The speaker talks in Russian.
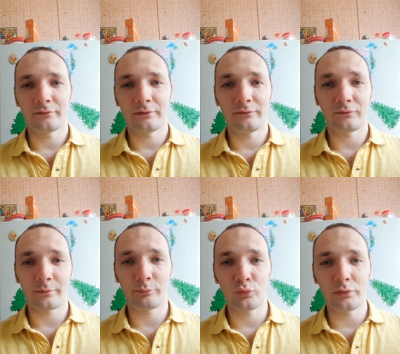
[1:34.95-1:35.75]

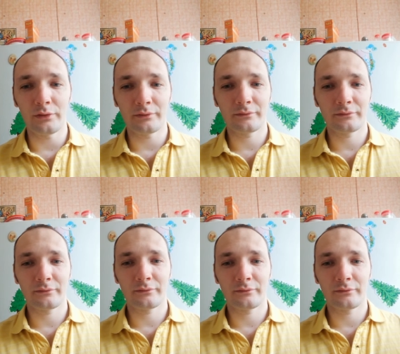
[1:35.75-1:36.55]
Ливерпуль
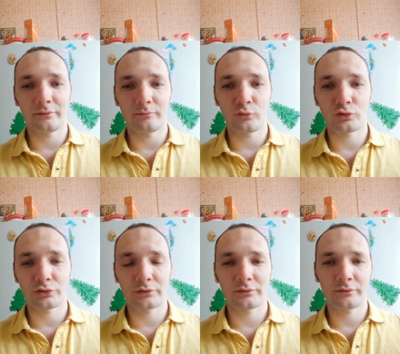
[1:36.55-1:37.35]
э,
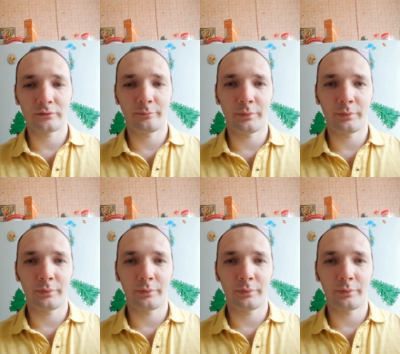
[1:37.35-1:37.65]
может э,